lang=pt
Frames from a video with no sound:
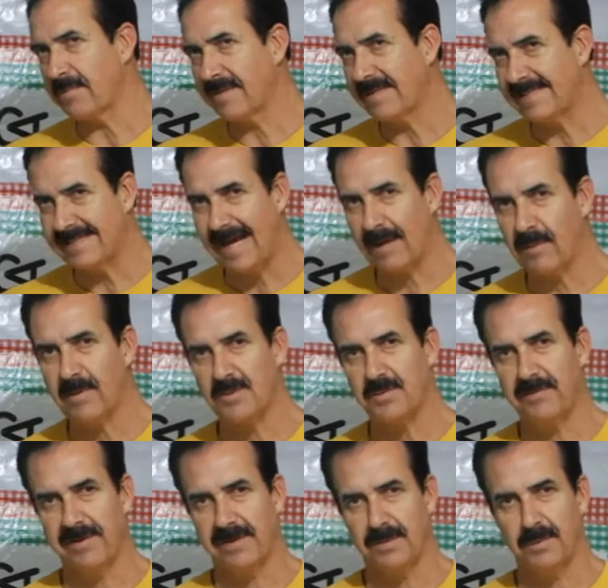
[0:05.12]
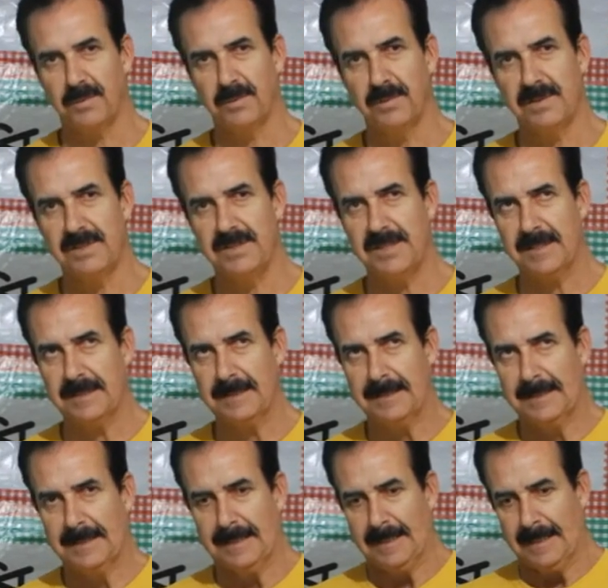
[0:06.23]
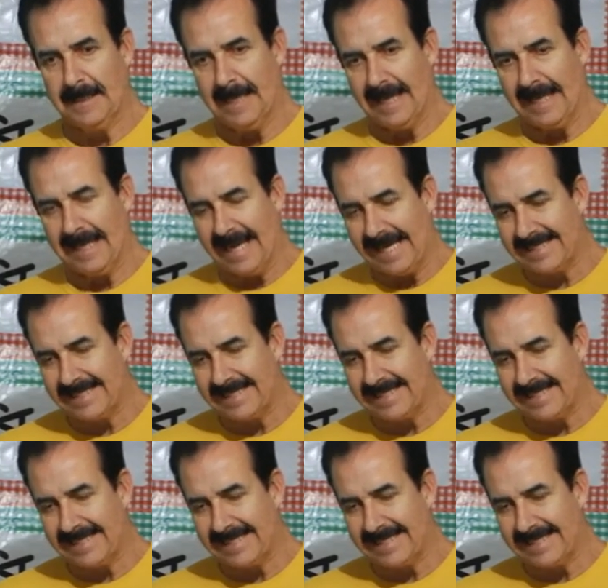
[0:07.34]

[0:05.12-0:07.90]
que se dá com a juventude, né?